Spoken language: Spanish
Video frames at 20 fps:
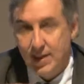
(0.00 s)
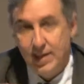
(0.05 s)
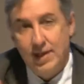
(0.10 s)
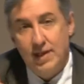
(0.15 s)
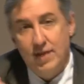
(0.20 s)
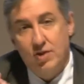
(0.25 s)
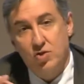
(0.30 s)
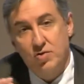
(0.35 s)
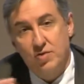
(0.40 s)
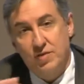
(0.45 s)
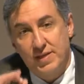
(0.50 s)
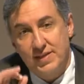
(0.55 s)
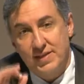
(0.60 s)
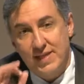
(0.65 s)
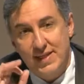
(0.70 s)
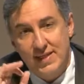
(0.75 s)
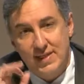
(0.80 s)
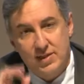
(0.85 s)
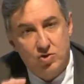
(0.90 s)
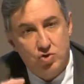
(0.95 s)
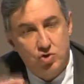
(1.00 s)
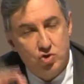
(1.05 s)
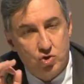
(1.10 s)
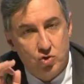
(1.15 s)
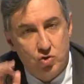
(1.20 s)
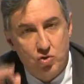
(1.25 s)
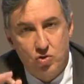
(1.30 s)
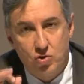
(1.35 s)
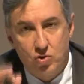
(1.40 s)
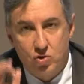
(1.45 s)
Entonces, estos
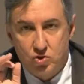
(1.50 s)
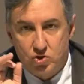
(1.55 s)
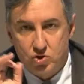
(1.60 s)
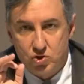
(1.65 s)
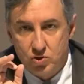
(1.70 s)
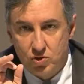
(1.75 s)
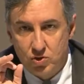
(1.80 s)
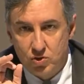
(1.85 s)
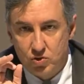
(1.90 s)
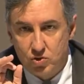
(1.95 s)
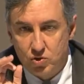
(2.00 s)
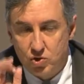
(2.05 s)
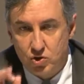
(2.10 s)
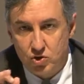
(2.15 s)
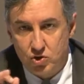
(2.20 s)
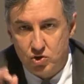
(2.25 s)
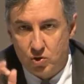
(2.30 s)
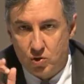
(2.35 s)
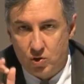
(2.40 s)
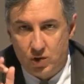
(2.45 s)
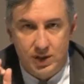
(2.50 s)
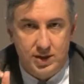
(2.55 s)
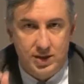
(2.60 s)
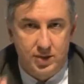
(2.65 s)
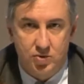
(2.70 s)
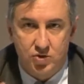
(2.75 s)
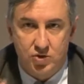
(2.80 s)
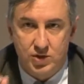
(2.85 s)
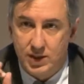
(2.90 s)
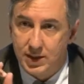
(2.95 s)
son los dos
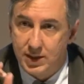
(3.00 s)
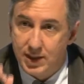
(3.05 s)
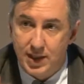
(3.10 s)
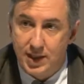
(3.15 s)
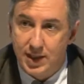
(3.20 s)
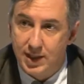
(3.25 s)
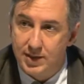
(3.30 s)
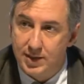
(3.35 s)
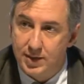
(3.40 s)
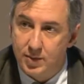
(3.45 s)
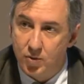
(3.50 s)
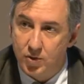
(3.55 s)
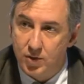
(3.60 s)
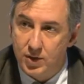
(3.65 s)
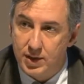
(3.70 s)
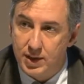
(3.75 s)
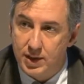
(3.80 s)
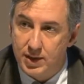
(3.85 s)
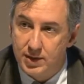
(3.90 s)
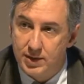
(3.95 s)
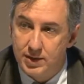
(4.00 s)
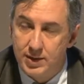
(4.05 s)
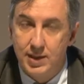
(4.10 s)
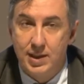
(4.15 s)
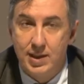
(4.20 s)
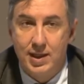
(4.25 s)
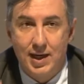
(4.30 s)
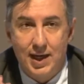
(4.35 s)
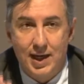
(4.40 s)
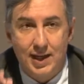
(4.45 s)
objetivos que tiene la antipolítica.
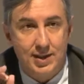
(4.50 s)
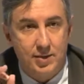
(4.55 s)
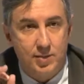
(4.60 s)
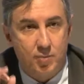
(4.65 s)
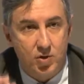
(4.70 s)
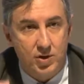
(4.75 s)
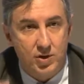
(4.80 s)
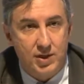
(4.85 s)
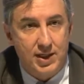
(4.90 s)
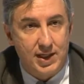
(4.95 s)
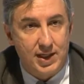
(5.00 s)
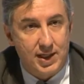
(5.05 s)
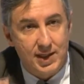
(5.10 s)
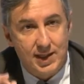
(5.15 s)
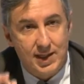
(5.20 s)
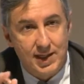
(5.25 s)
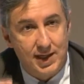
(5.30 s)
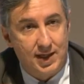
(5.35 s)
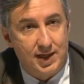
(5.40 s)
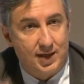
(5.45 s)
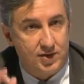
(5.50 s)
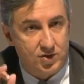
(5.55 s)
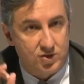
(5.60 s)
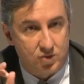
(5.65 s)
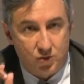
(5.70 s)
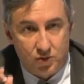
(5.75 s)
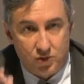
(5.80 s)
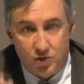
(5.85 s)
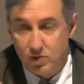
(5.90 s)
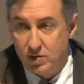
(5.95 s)
La antipolítica quiere la
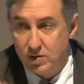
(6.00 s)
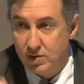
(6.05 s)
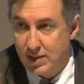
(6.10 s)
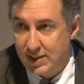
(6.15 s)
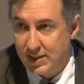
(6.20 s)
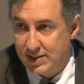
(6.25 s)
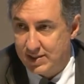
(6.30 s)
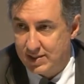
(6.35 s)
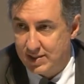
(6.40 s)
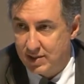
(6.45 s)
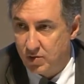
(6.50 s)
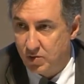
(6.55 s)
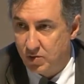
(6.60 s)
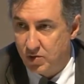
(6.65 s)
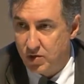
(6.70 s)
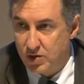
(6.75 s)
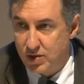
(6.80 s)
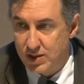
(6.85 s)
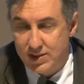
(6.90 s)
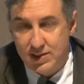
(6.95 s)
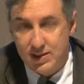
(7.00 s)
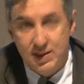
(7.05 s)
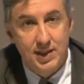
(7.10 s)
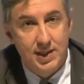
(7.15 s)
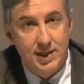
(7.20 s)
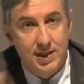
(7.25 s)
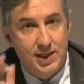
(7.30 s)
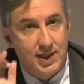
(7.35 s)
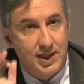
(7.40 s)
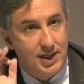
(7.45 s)
destrucción de las instituciones
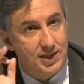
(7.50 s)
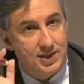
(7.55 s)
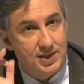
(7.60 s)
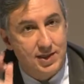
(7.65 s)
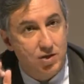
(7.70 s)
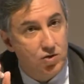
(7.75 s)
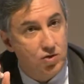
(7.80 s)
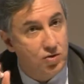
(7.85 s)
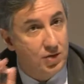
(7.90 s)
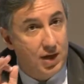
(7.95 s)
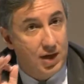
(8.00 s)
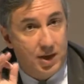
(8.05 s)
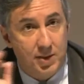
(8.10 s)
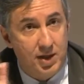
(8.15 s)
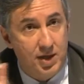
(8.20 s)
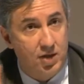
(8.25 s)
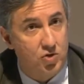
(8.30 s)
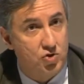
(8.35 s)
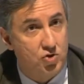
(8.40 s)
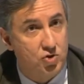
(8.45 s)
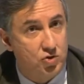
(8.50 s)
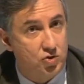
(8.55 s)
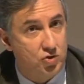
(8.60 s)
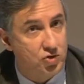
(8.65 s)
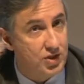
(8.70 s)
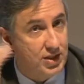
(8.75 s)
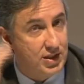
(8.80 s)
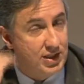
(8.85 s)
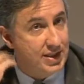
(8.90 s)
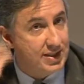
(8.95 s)
y, si no, abrir los ojos.
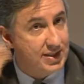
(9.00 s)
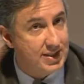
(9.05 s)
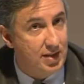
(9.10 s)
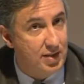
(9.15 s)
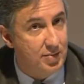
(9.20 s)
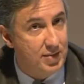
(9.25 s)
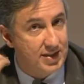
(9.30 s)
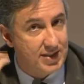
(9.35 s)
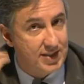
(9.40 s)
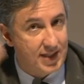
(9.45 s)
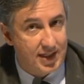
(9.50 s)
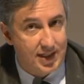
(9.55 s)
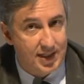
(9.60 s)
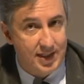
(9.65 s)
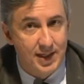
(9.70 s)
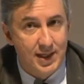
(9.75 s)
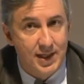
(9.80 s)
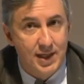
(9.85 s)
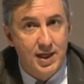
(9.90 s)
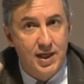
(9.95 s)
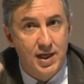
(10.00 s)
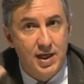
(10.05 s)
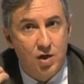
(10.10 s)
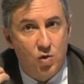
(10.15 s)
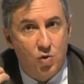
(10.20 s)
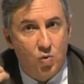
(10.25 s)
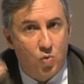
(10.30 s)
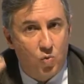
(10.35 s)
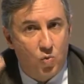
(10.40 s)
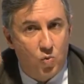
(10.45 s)
Y ya está el mensaje.
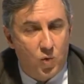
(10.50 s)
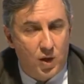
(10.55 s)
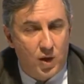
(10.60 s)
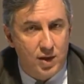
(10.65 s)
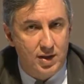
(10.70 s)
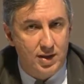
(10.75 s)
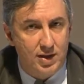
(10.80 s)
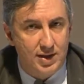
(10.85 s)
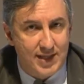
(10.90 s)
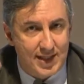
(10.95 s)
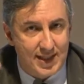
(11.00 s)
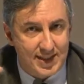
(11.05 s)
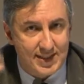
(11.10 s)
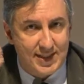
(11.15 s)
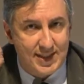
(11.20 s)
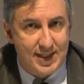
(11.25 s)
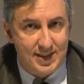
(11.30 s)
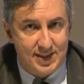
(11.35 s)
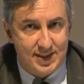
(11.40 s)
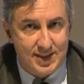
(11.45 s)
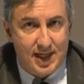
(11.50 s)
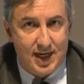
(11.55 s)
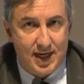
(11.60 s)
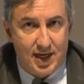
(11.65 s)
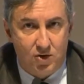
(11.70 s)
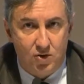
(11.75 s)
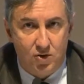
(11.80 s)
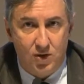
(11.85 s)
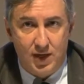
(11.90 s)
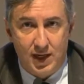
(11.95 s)
ya está
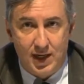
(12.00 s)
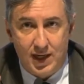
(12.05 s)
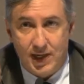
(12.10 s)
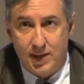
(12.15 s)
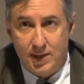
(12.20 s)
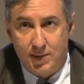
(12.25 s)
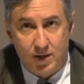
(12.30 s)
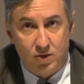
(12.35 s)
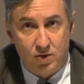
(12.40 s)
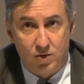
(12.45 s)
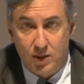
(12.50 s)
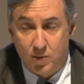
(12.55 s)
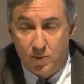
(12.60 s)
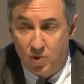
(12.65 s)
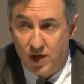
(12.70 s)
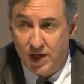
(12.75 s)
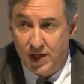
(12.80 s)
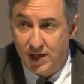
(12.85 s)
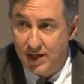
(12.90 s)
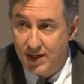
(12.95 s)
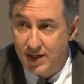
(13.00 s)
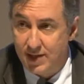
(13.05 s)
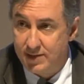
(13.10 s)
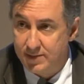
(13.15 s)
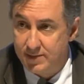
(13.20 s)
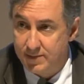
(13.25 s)
instalado el acabar con la monarquía.